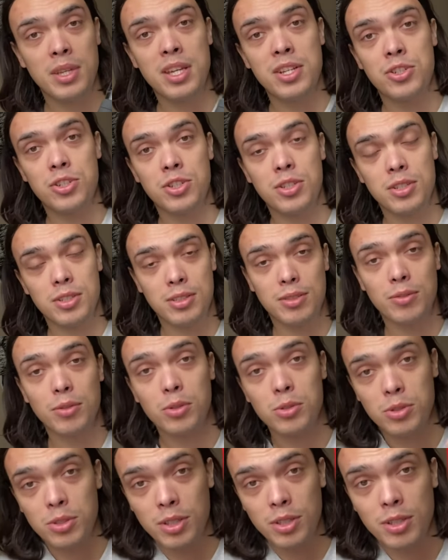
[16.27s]
Меч из
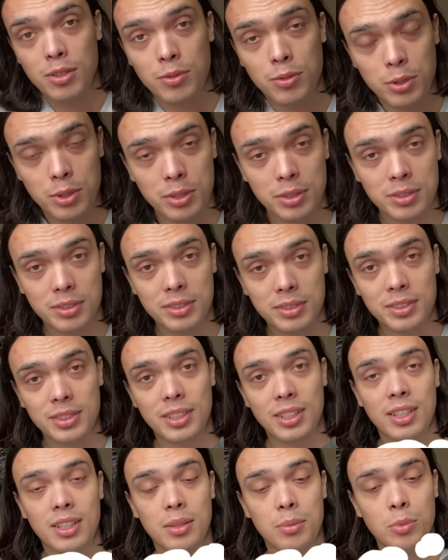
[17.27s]
Звездных войн.
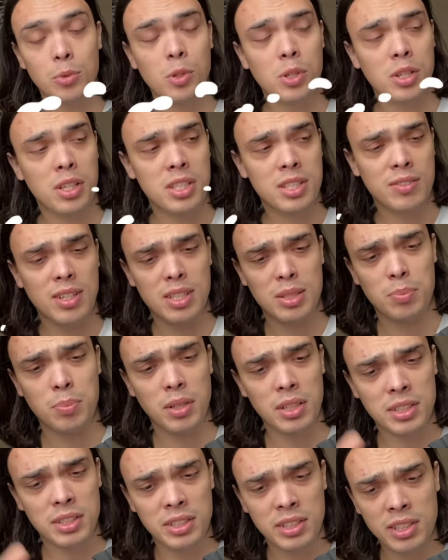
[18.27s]
А, многие из вас
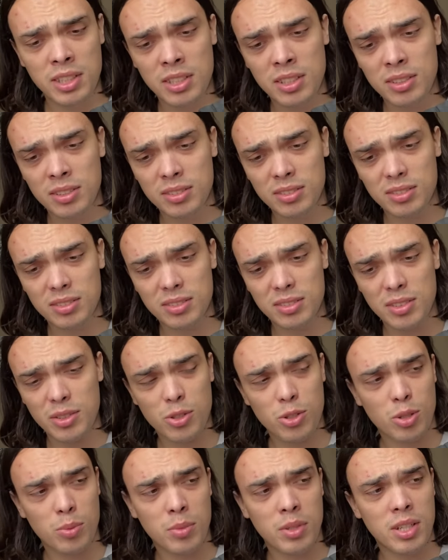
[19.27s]
просили, а,
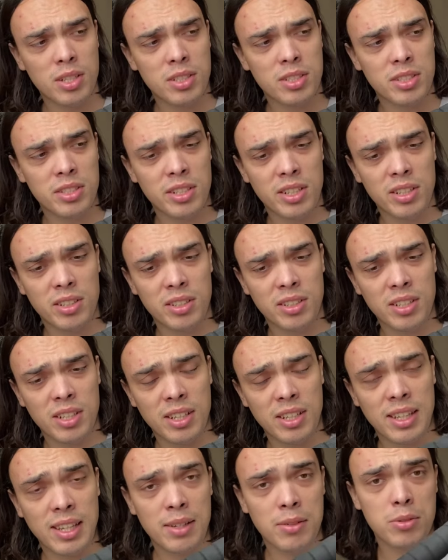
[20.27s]
чтобы я снял,
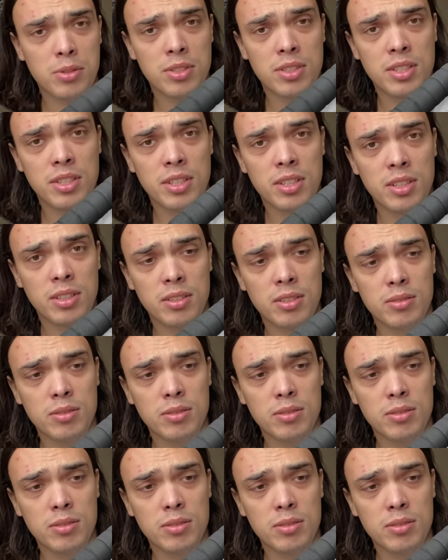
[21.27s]
как я его сделал.